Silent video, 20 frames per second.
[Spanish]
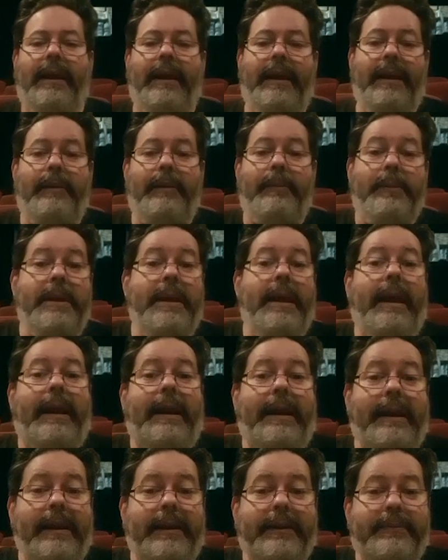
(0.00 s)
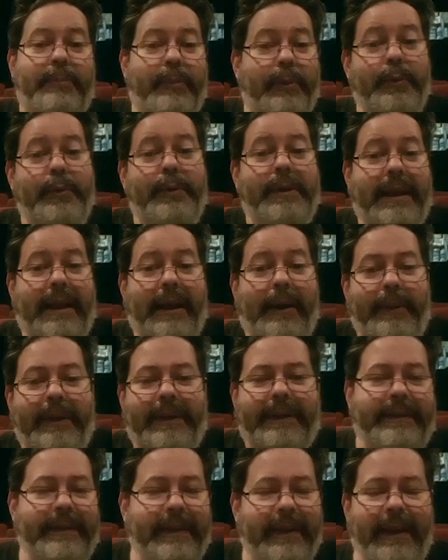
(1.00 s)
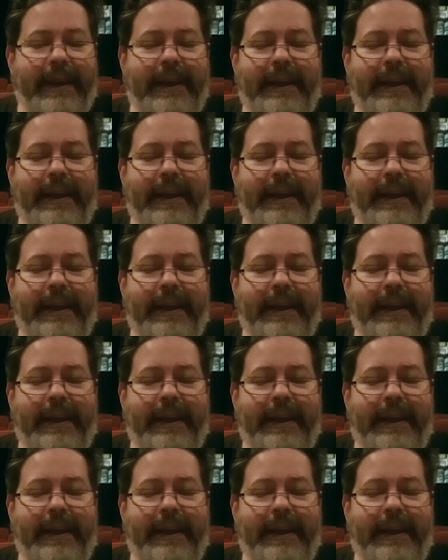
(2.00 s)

el viernes por única vez.